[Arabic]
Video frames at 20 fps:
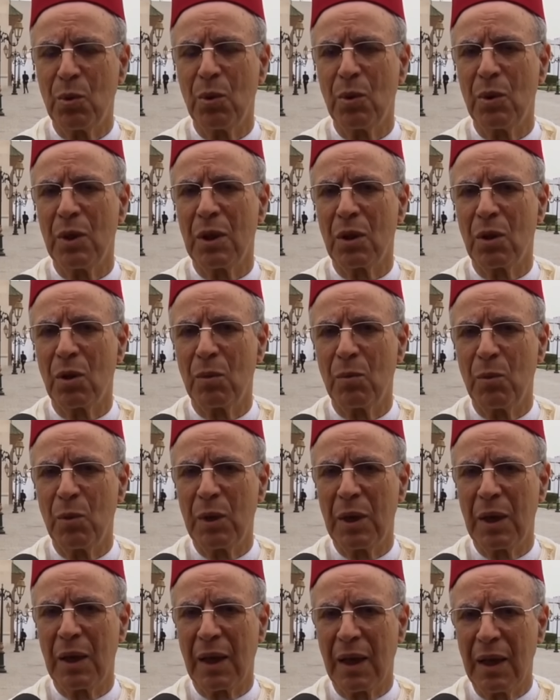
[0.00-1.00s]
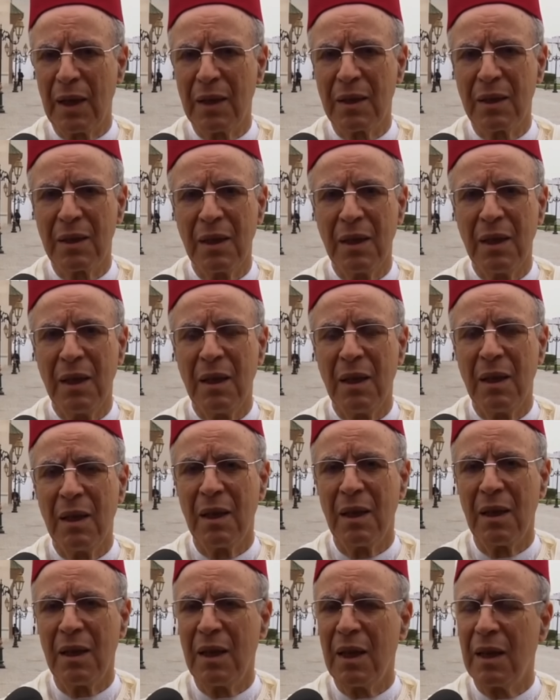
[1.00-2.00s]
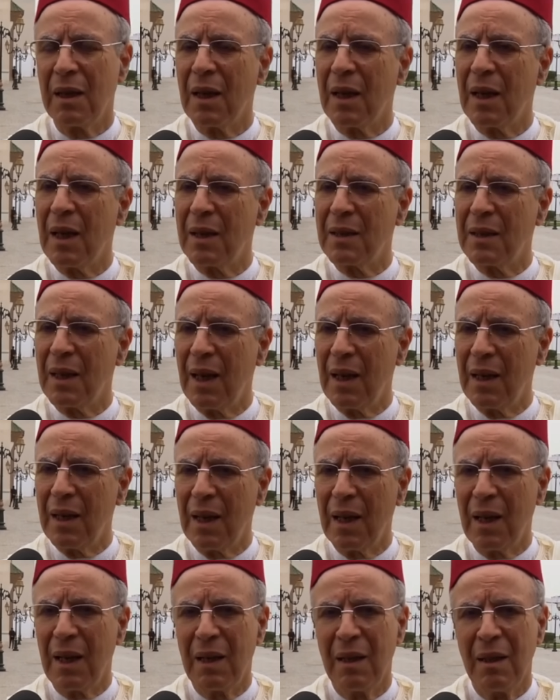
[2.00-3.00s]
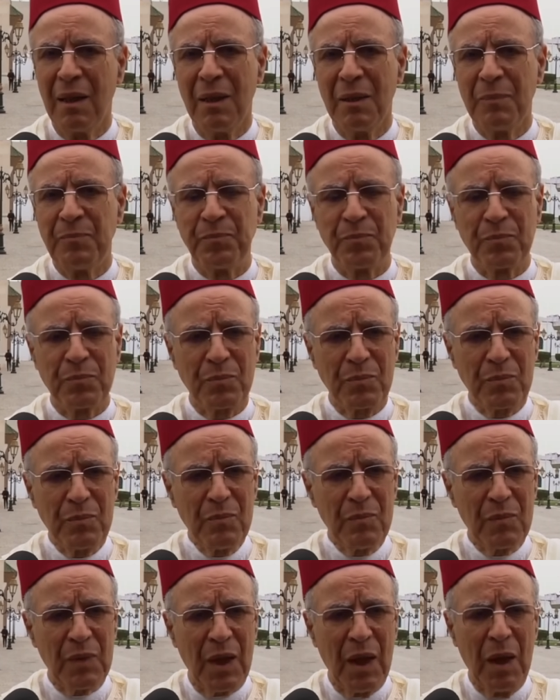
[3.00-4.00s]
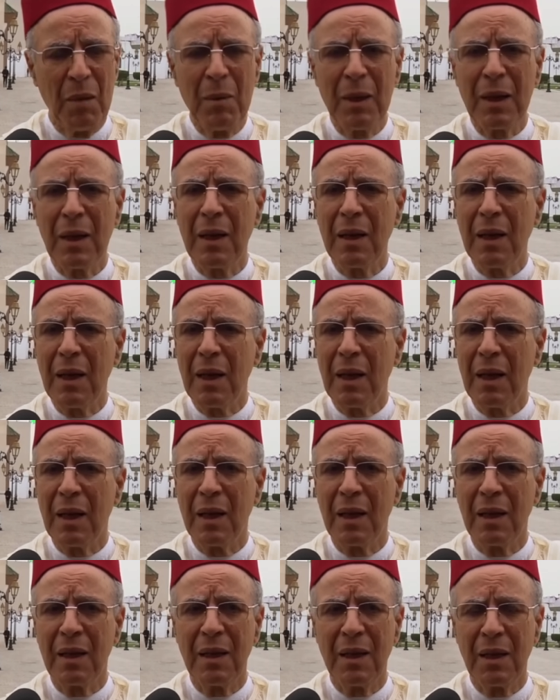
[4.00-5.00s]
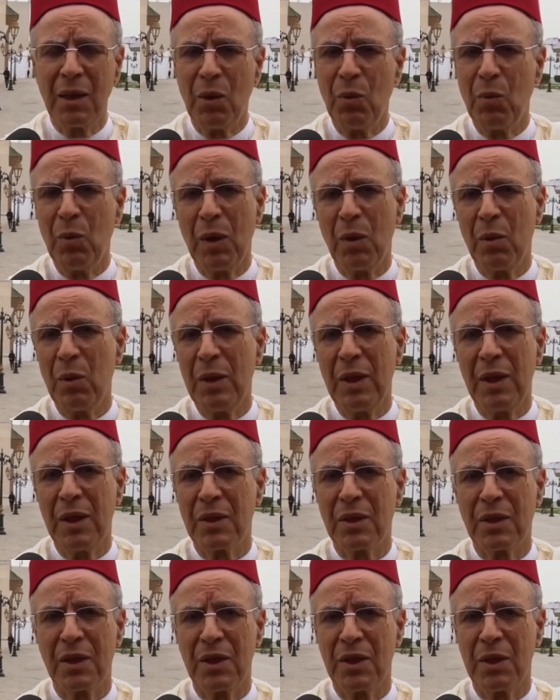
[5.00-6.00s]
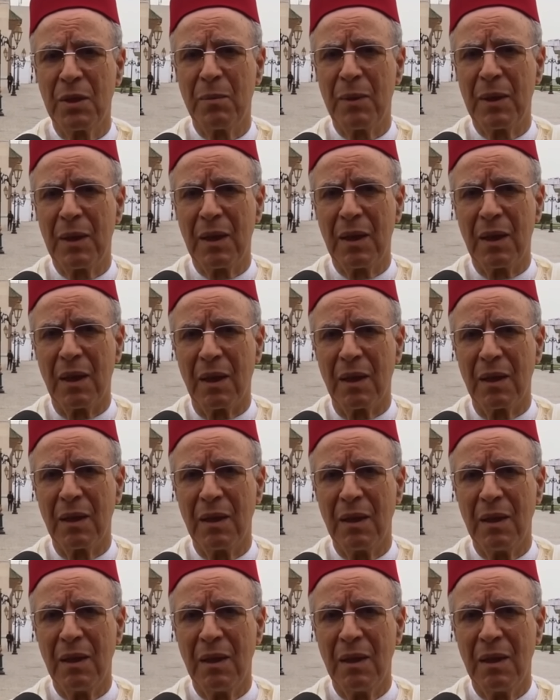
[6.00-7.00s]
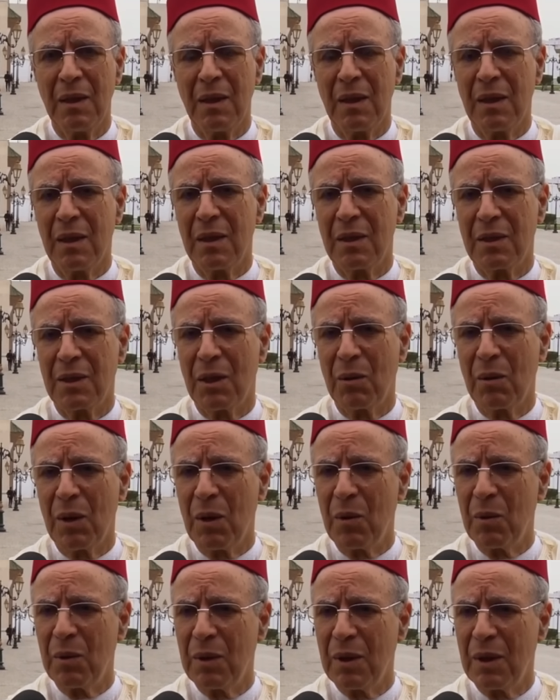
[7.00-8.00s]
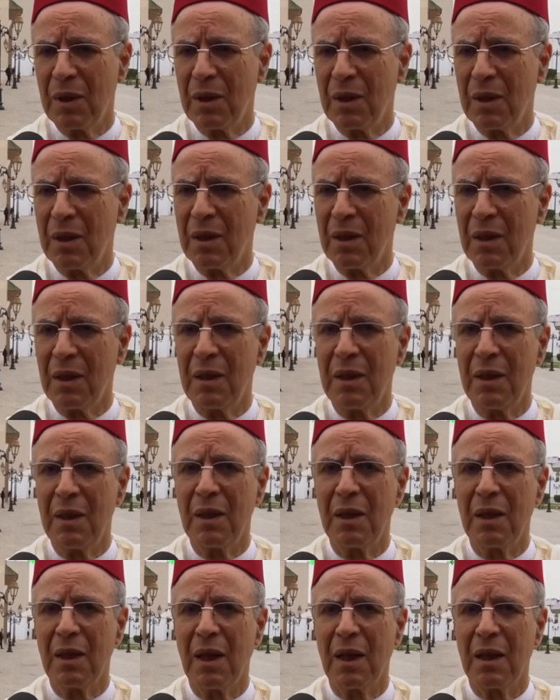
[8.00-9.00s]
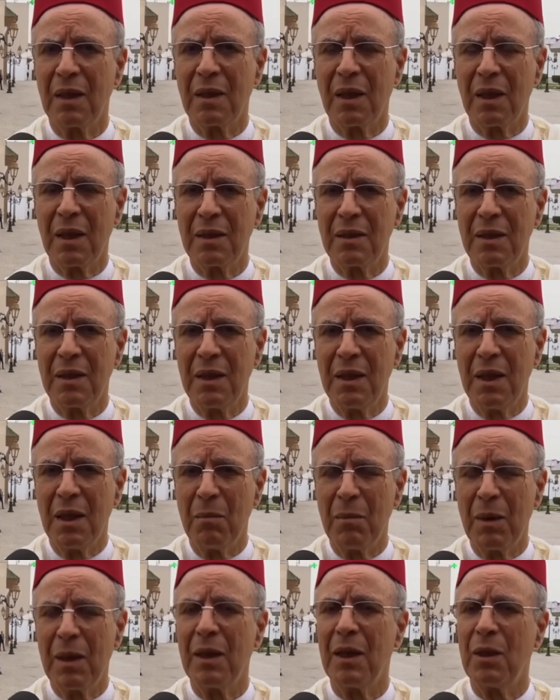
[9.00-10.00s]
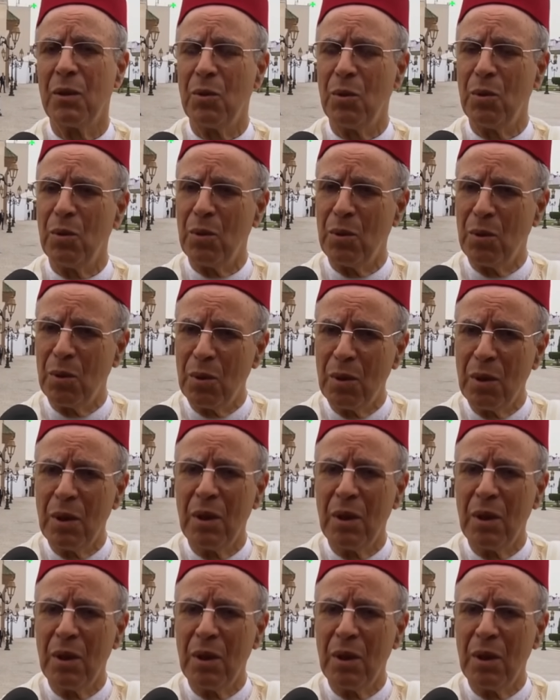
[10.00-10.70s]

يطلبون الغيث آه، لأن الله تعالى أمرنا أن ندعوه ليستجيب لنا آه، سواء يعني حضرت النعمة ندعوه